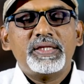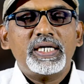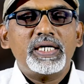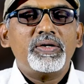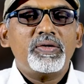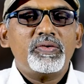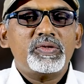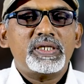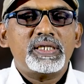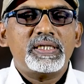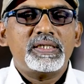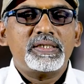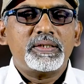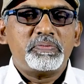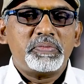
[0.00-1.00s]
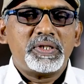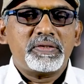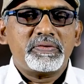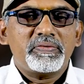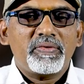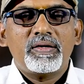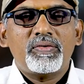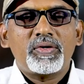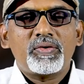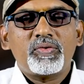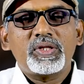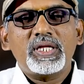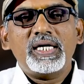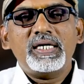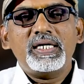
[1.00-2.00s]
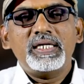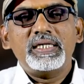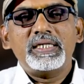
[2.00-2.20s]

దేవుడు అవుతాడని చెప్పాడు ఒక ఉదాహరణ